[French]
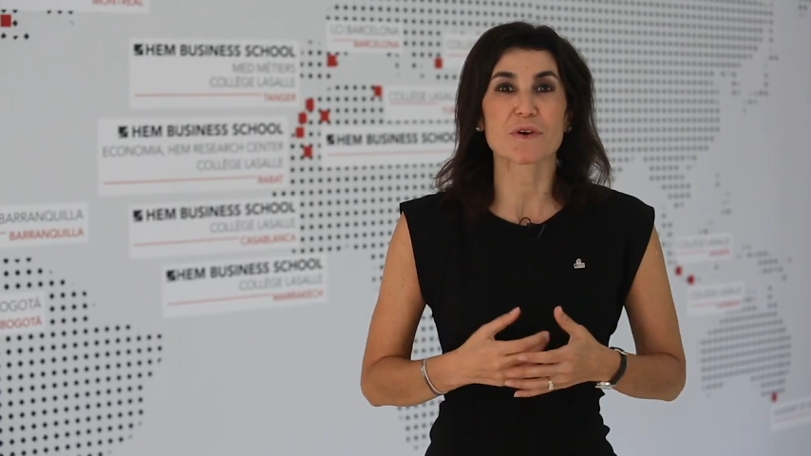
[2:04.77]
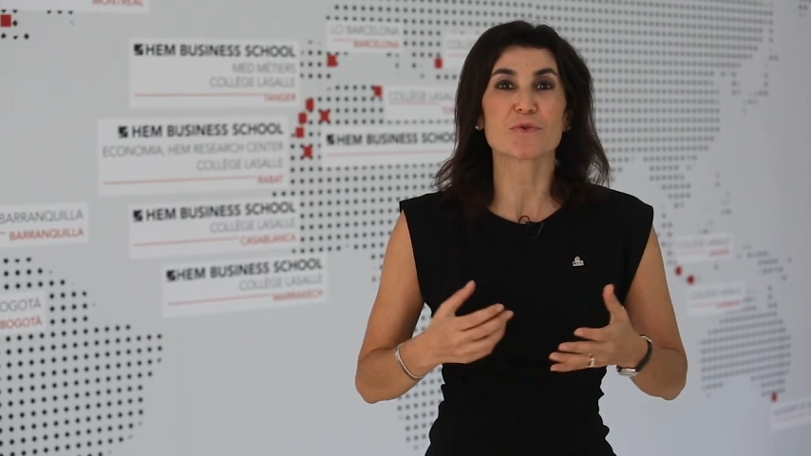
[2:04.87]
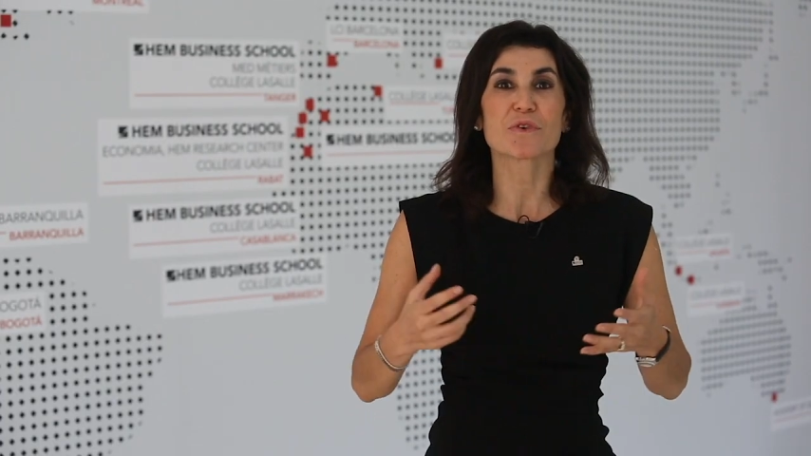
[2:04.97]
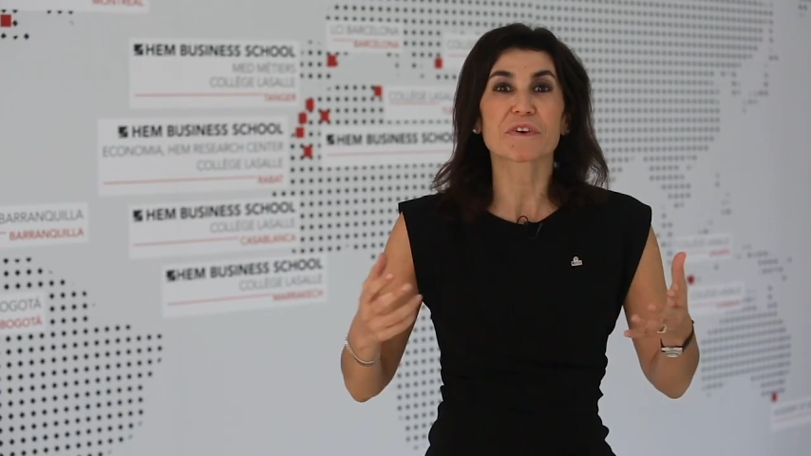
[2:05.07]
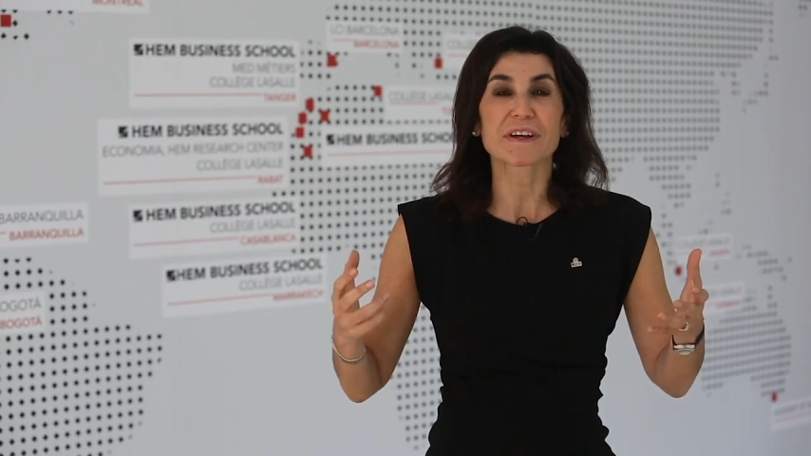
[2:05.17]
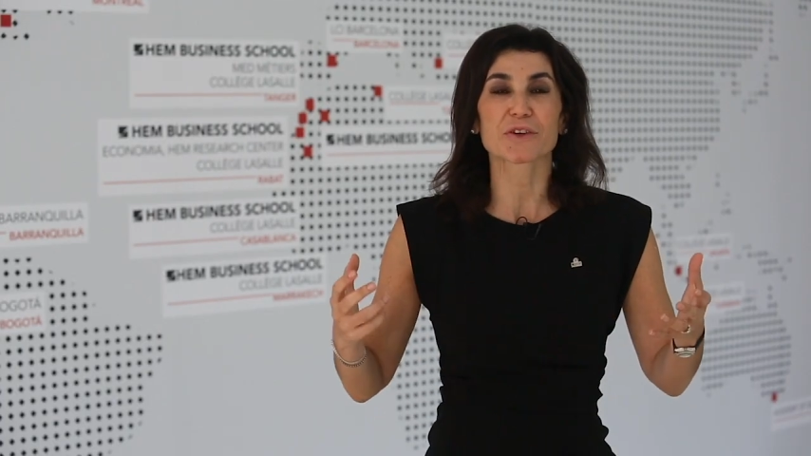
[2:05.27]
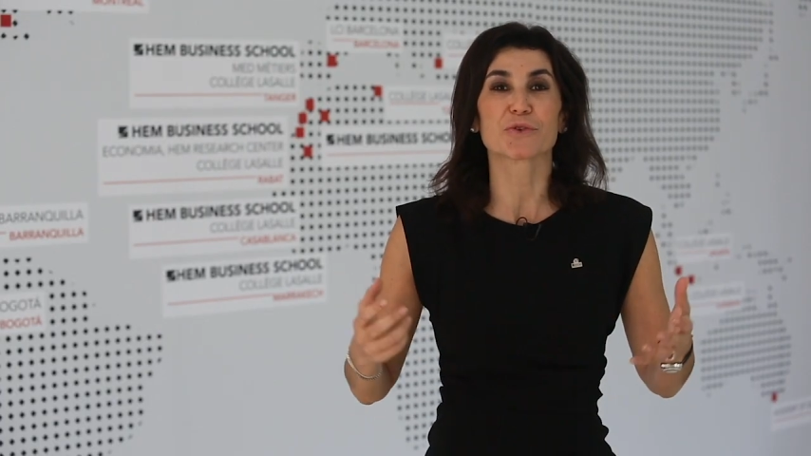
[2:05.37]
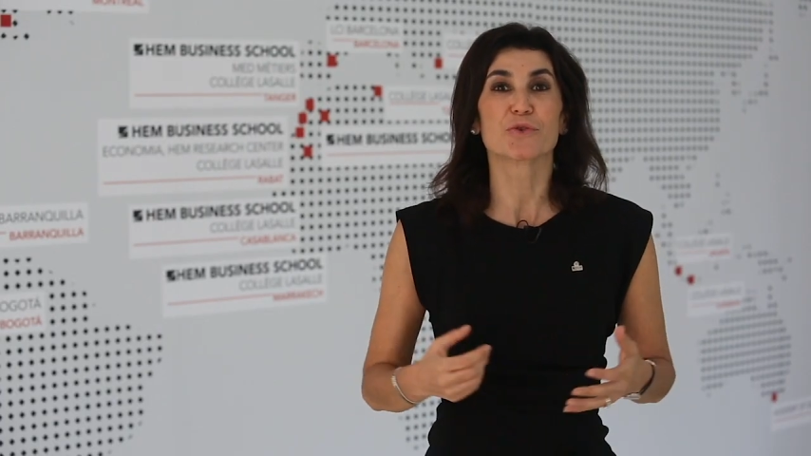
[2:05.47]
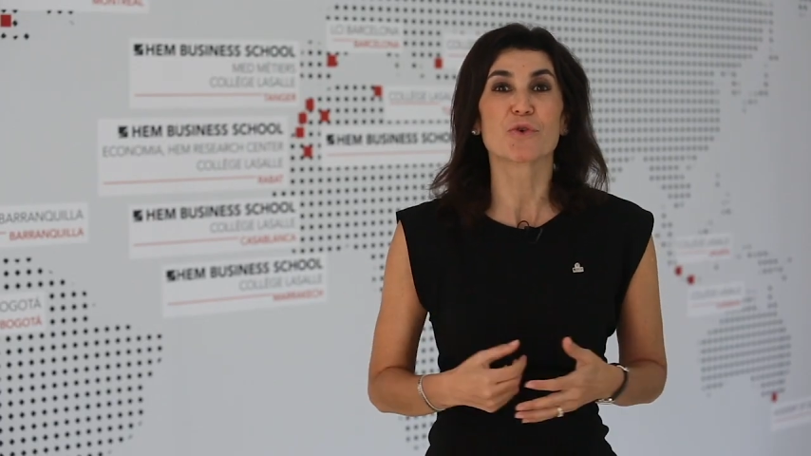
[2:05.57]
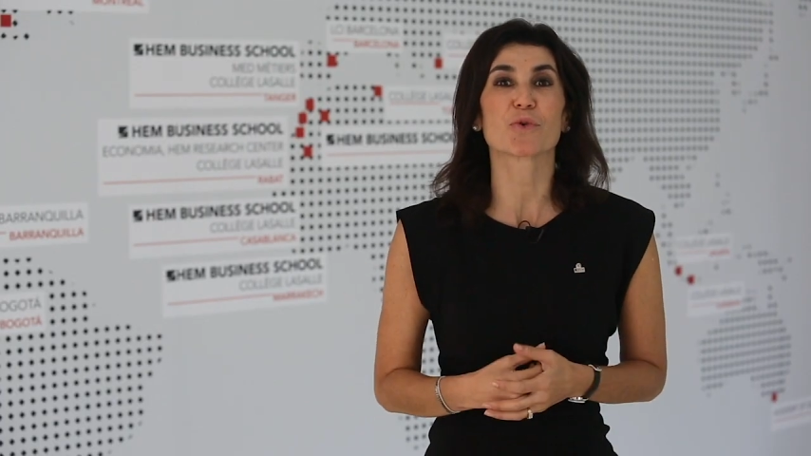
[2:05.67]
va lui offrir
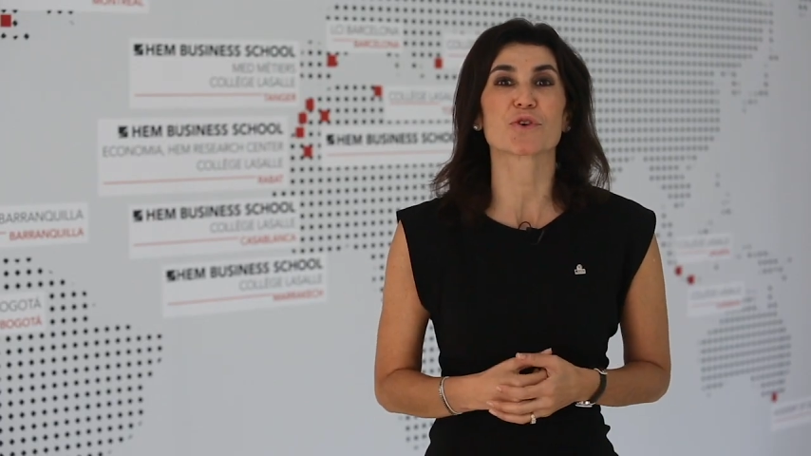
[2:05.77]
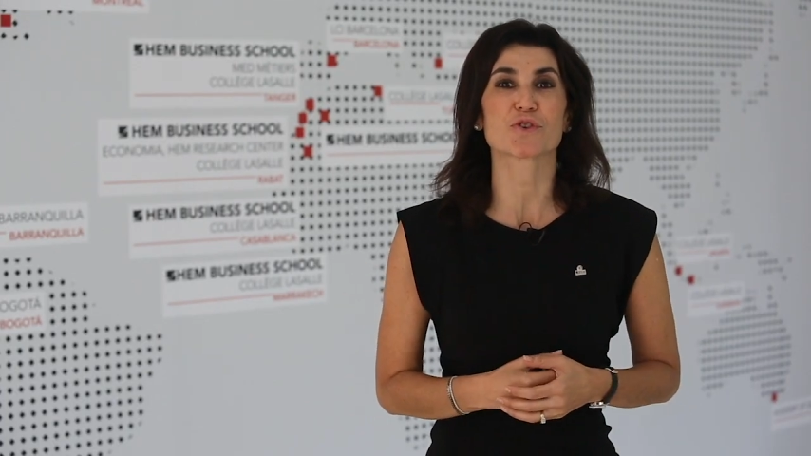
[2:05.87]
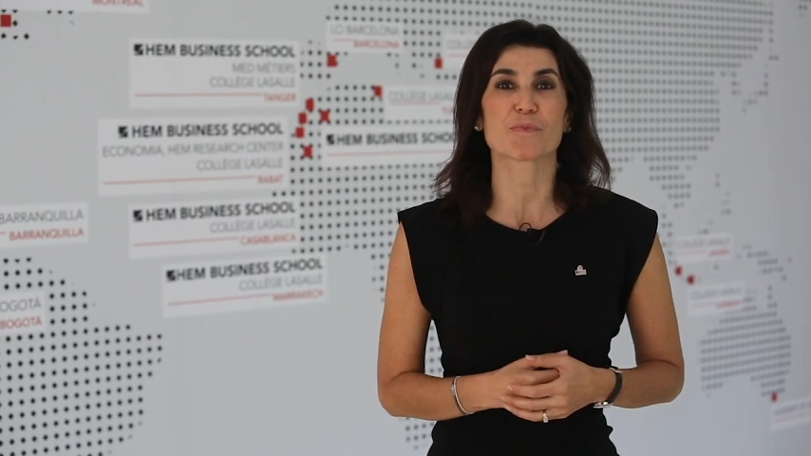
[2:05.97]
de nombreuses